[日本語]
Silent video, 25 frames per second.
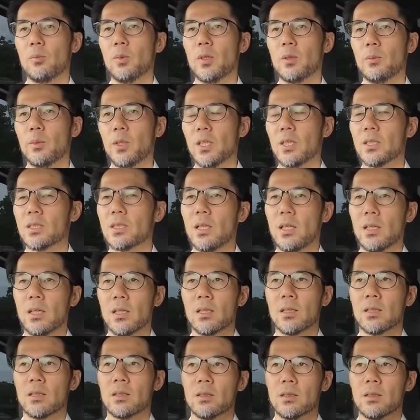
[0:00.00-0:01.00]
やっぱり皆さ
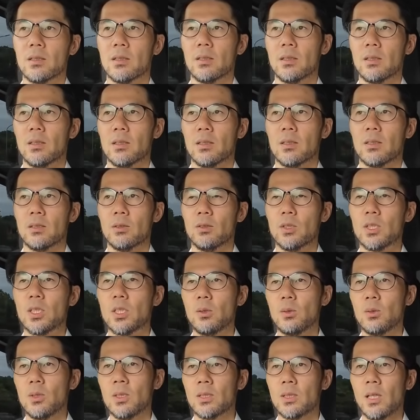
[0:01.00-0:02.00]
ん
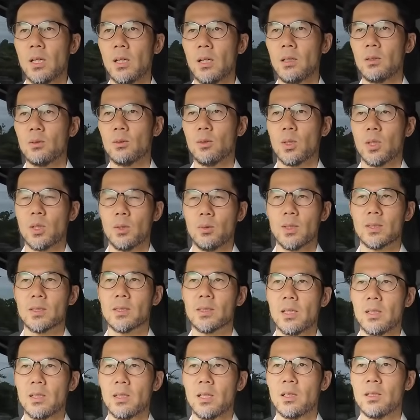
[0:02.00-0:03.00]
後ろに下がる時は
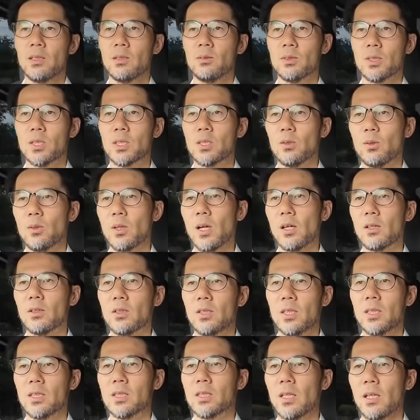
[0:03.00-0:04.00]
絶対に後ろを
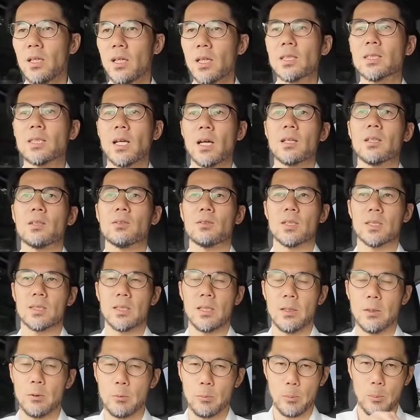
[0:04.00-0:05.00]
確認してから下がってくだ
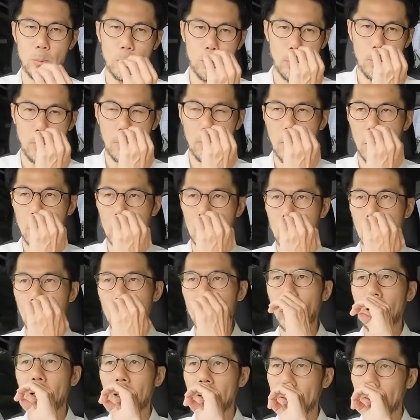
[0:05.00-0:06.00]
さい
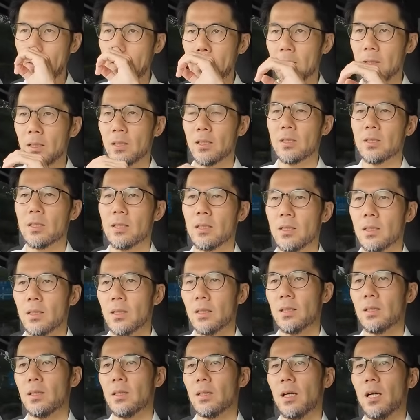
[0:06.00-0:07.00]
これが
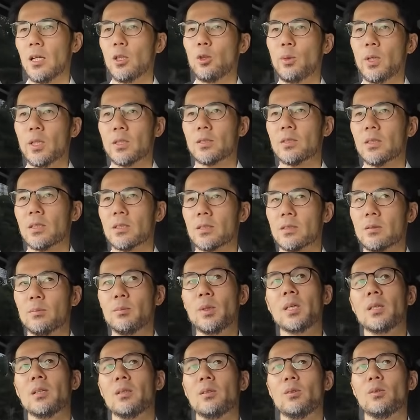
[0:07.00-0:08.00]
アドバイスです、
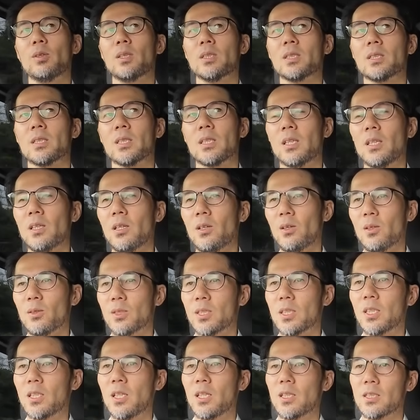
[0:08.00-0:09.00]
まあ、要は式を
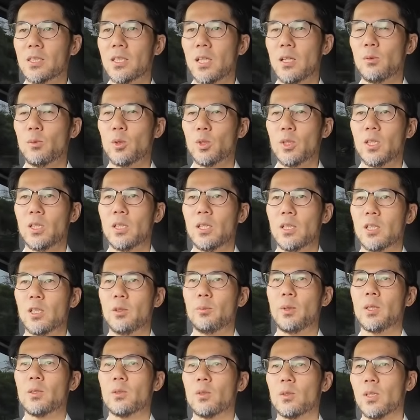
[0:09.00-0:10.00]
式なりセレモニーな
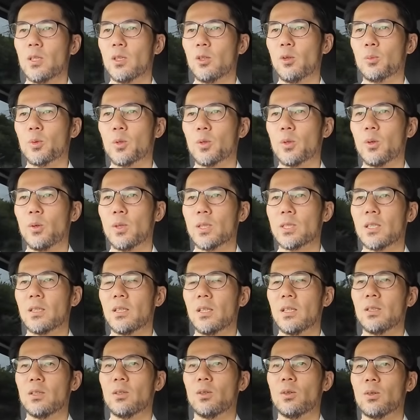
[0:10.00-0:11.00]
りイベントなりをぶっ壊さ
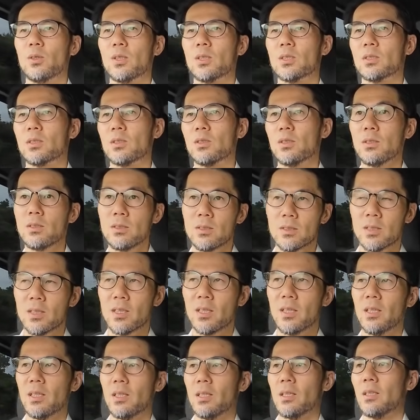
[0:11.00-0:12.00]
ないようにする
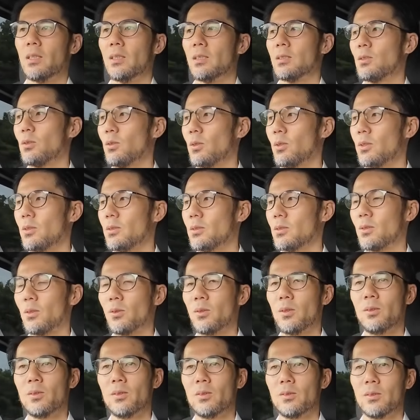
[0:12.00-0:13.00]
そういう
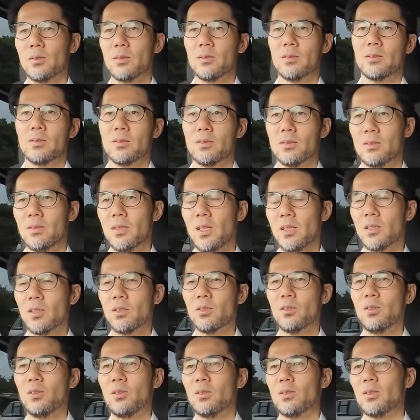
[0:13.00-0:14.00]
その何
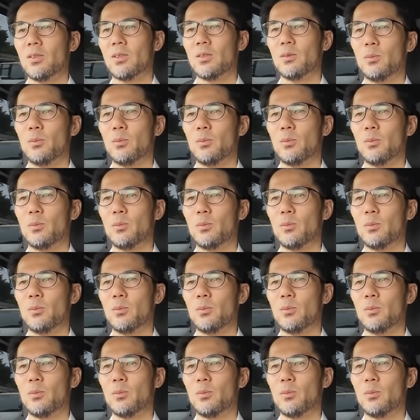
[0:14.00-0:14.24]
て言うの、